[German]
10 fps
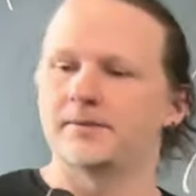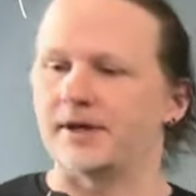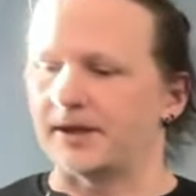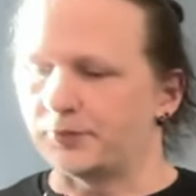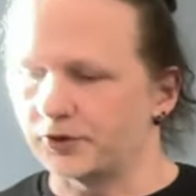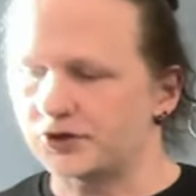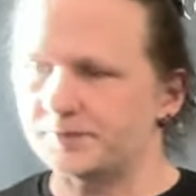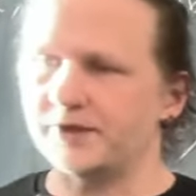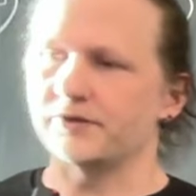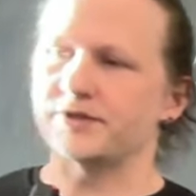Bei der
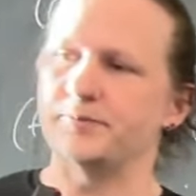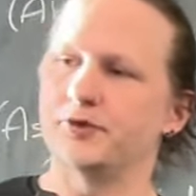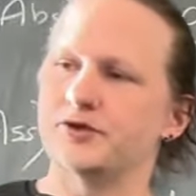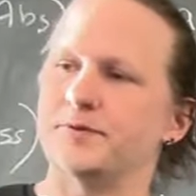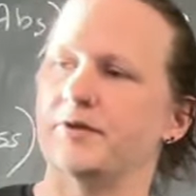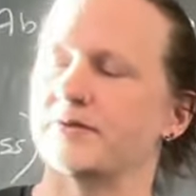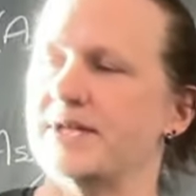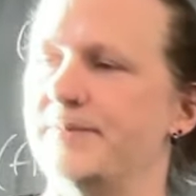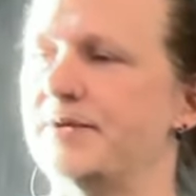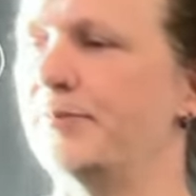Punktspiegelung ist die Punktspiegelung selbst.